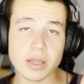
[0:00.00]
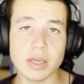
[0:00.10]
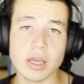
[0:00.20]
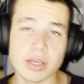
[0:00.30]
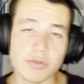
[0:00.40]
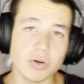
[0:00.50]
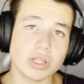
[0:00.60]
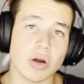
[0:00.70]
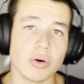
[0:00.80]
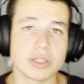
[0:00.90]
И, э, и вот
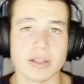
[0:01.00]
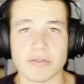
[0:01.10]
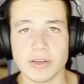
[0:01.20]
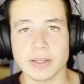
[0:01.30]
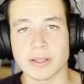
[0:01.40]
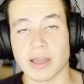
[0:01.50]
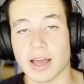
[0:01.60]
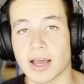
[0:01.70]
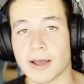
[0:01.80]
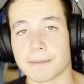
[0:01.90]
какой совет
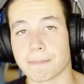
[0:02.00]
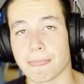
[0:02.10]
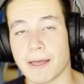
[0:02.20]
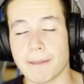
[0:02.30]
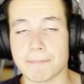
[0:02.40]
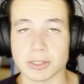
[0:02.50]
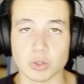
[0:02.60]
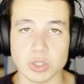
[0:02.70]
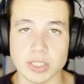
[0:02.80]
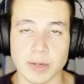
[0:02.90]
я дам
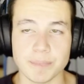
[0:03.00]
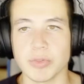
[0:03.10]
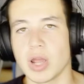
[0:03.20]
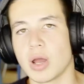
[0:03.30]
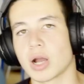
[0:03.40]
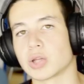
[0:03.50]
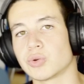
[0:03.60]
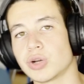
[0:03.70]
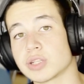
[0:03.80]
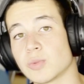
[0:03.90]
подросткам,
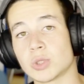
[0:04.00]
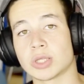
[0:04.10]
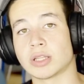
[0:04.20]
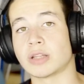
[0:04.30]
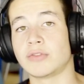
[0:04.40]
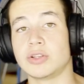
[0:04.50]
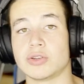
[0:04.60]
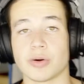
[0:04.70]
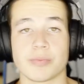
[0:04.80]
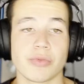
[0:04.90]
которые смотрят это
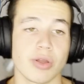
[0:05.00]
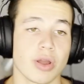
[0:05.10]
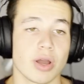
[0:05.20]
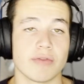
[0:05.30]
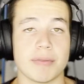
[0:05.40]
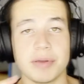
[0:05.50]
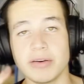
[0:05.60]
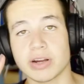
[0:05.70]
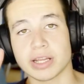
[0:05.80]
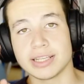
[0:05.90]
видео.
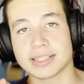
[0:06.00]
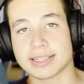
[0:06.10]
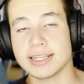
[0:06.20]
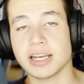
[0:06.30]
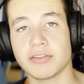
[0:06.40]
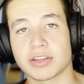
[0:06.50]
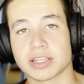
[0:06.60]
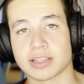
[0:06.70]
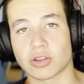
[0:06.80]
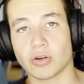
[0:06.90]
Во-первых, не
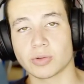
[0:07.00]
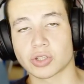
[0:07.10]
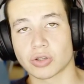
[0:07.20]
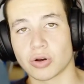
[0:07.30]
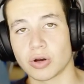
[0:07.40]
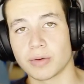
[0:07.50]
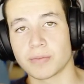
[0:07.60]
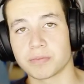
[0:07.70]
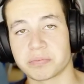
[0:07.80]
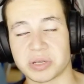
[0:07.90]
зацикливайтесь на том, что
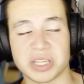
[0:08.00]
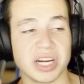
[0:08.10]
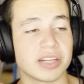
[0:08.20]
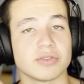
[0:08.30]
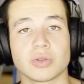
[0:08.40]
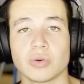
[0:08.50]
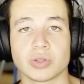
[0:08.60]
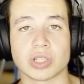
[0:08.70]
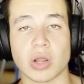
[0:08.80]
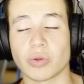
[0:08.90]
переехать в другую
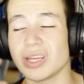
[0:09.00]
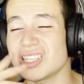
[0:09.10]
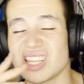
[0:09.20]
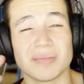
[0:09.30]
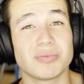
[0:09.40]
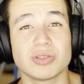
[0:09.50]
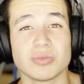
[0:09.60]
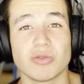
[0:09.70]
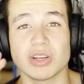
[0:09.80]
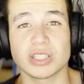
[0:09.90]
страну. Если,
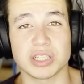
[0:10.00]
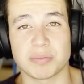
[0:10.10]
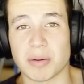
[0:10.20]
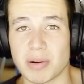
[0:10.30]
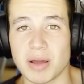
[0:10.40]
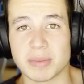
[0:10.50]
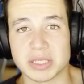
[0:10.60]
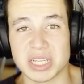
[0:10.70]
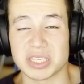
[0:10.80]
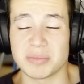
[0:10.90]
допустим, у вас есть проблема
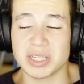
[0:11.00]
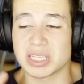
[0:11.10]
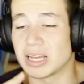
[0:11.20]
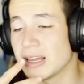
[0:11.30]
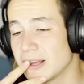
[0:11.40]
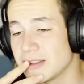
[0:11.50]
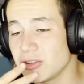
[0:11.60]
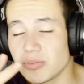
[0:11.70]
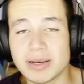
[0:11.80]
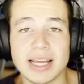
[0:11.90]
с этим, если,
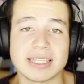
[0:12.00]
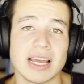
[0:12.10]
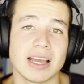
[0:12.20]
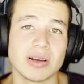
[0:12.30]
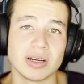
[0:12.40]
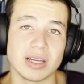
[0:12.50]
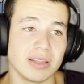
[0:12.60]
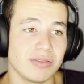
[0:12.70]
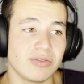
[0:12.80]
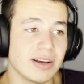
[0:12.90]
ну, блядь, э,
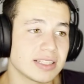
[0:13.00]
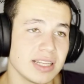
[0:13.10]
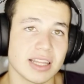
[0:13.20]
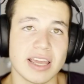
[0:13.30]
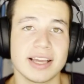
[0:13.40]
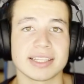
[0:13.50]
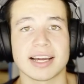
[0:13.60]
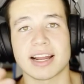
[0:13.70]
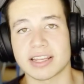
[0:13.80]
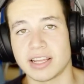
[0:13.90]
у вас нет каких-то
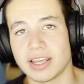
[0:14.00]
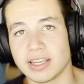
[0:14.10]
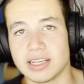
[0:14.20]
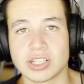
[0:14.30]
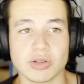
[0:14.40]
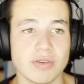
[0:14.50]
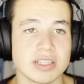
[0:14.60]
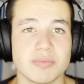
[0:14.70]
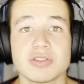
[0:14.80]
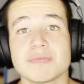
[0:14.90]
корней, или же у вас,
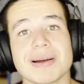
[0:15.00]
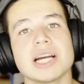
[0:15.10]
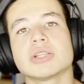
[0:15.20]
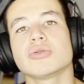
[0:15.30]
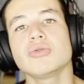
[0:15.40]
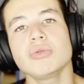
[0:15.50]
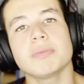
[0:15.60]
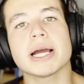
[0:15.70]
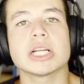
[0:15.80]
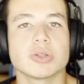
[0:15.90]
допустим, пока что, ну,
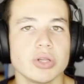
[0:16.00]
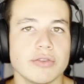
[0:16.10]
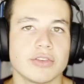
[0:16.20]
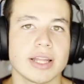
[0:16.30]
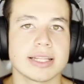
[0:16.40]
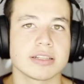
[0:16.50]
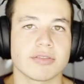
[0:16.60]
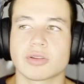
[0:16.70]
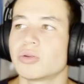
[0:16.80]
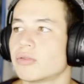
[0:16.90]
пока что нет финансов,
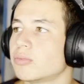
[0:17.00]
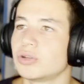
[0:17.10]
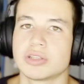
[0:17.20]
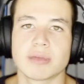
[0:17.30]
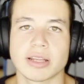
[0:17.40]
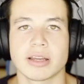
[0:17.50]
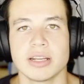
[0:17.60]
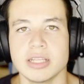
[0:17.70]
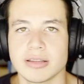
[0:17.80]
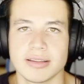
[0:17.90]
откуда вы будете брать
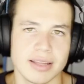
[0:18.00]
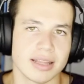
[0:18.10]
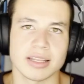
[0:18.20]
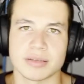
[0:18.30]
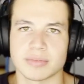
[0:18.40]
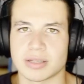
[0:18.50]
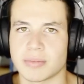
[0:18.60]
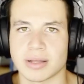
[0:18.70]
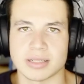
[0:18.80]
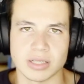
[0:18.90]
кредит, не надо этим
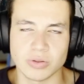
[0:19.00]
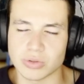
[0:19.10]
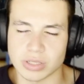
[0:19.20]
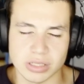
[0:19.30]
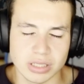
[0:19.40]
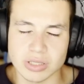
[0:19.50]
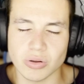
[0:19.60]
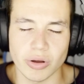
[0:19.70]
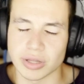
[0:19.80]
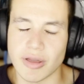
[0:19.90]
заниматься, не нужно, не
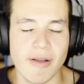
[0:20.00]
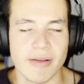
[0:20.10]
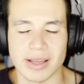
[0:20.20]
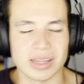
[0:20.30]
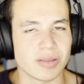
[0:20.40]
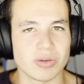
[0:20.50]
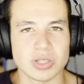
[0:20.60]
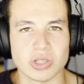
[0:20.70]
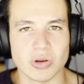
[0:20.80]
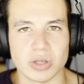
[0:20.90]
стоит. Это того не
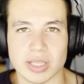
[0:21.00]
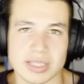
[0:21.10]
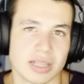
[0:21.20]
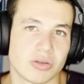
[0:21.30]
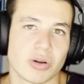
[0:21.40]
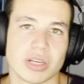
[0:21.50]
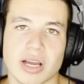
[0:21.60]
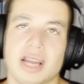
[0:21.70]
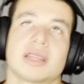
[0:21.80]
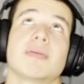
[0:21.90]
стоит, если это только не
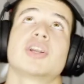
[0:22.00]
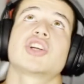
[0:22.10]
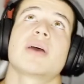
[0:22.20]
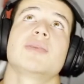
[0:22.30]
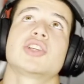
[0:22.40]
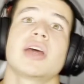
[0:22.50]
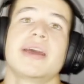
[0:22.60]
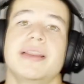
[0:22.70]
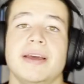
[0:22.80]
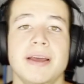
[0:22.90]
какая-то большая мечта,
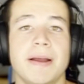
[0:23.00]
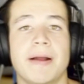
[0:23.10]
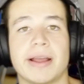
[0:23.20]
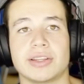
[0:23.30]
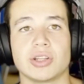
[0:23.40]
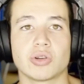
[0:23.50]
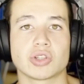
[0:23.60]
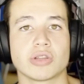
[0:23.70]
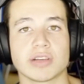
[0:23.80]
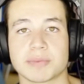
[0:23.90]
или это не то,
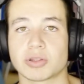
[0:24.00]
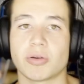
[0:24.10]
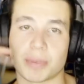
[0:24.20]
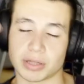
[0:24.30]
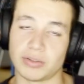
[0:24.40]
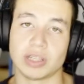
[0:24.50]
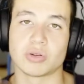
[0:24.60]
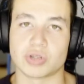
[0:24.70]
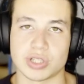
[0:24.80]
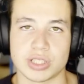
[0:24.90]
что вас потом продвинет
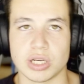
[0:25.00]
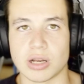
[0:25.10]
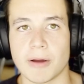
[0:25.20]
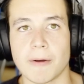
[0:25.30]
очень сильно.